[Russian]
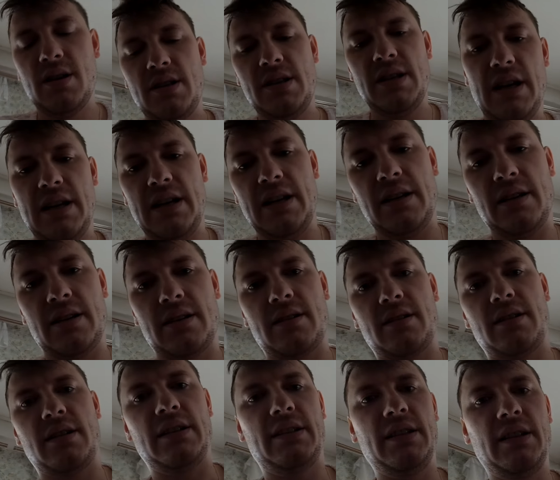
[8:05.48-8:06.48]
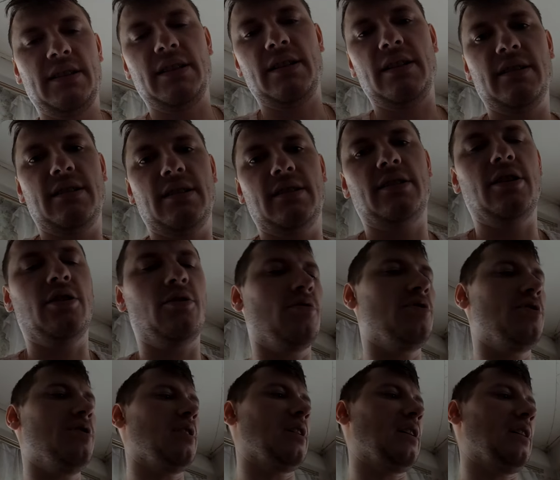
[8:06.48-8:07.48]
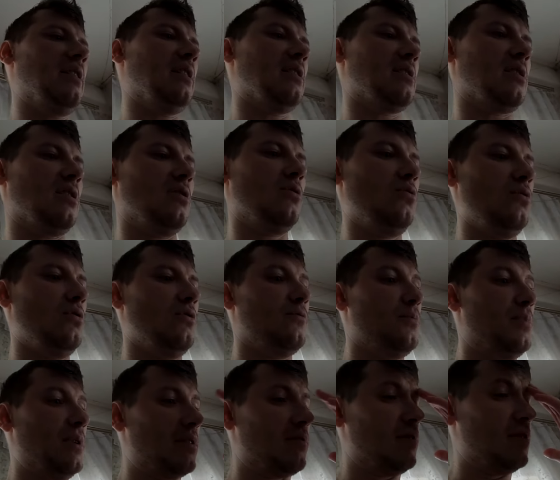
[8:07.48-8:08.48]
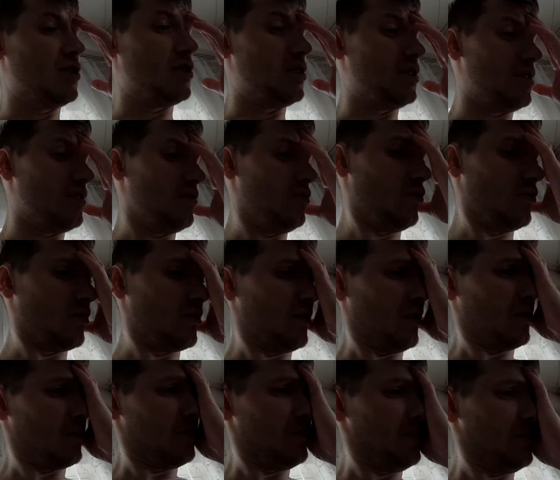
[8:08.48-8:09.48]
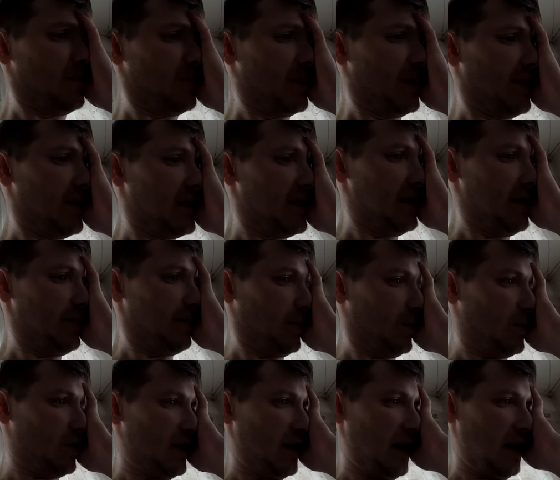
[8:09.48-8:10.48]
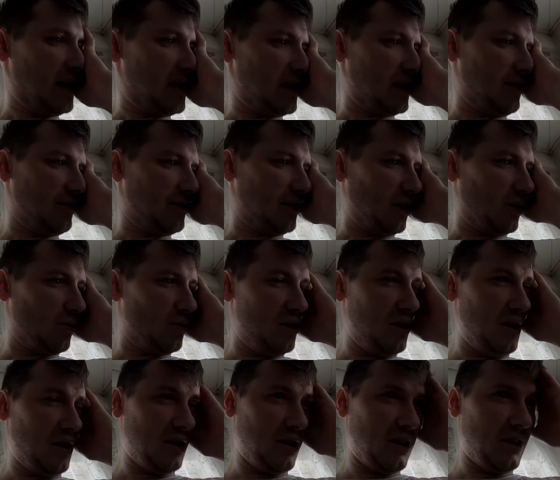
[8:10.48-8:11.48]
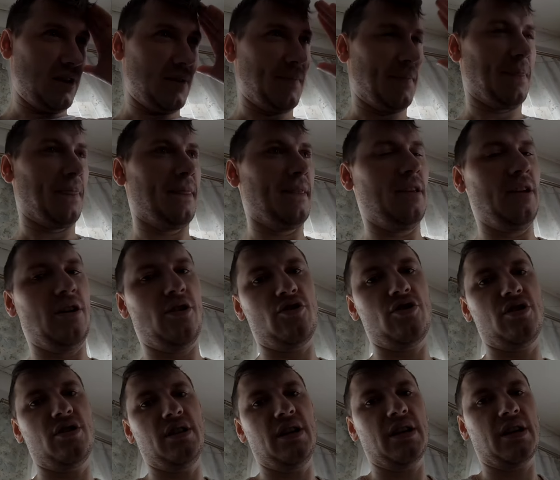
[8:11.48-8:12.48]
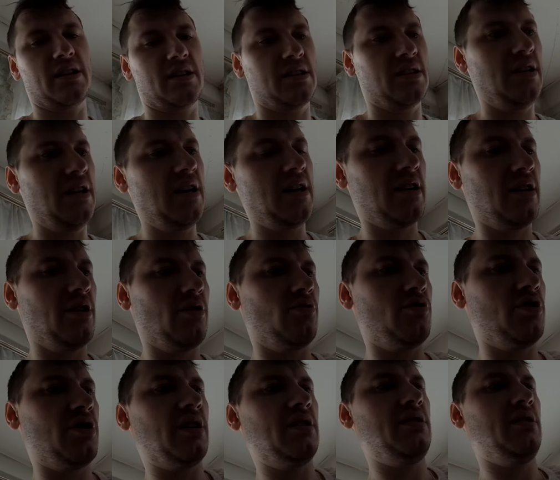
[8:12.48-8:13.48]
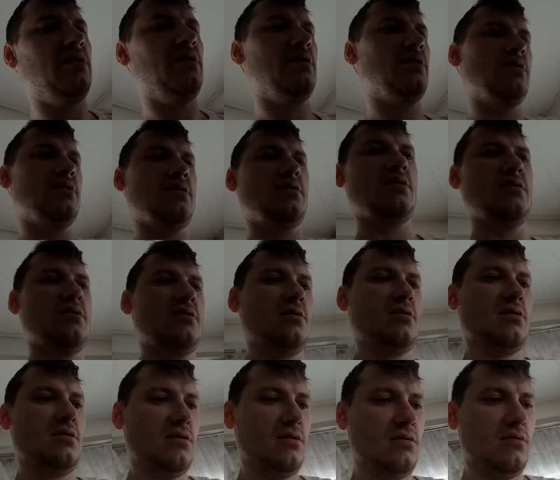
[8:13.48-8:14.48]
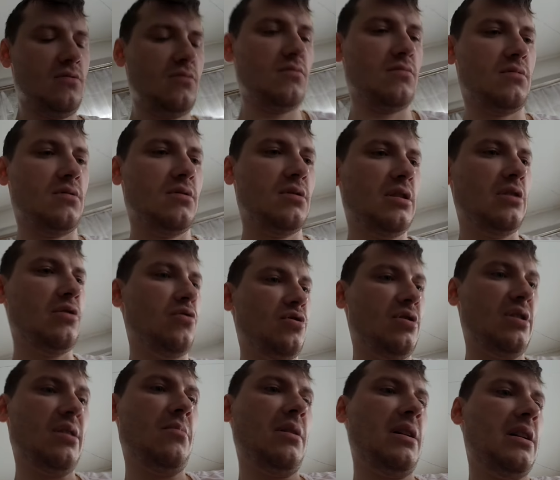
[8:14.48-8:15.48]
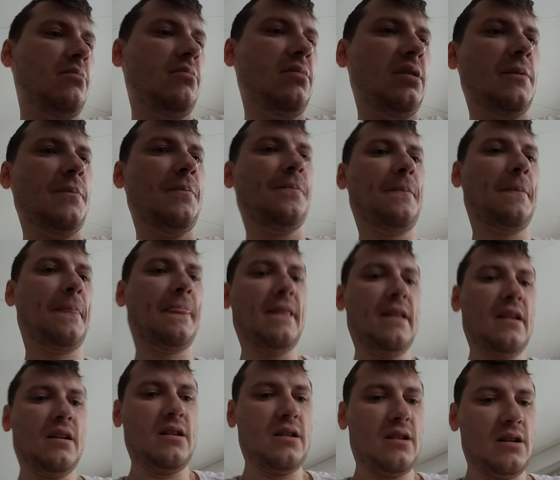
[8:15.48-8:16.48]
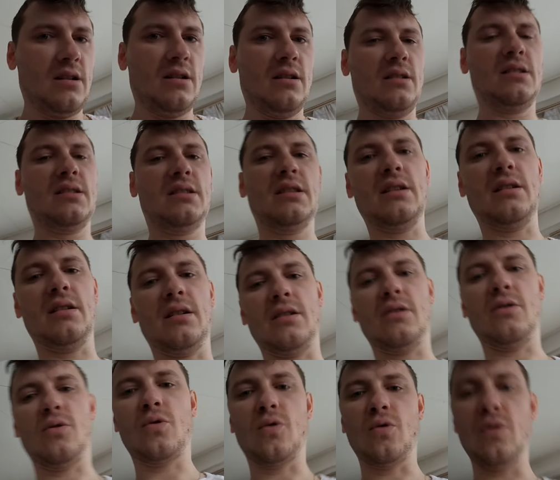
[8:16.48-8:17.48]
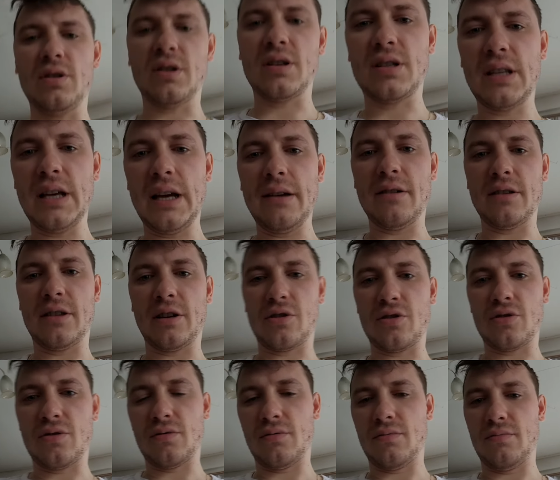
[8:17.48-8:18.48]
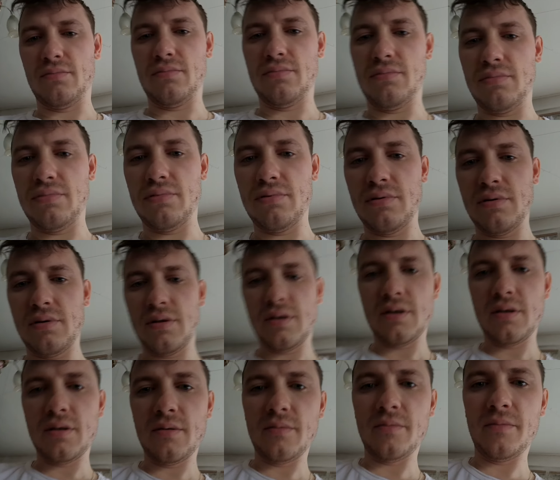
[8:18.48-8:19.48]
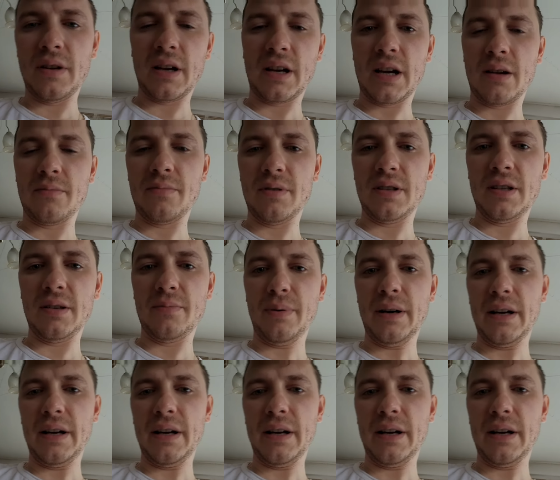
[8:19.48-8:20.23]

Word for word: Сняли катетер этот, короче, наконец-то. Ну и в первый же, ну, как привезли, получается, на второй день. Я уже на костылях, короче, ходил. Ну, короче, нормально было. Ста уколы ставят, так что я как бы не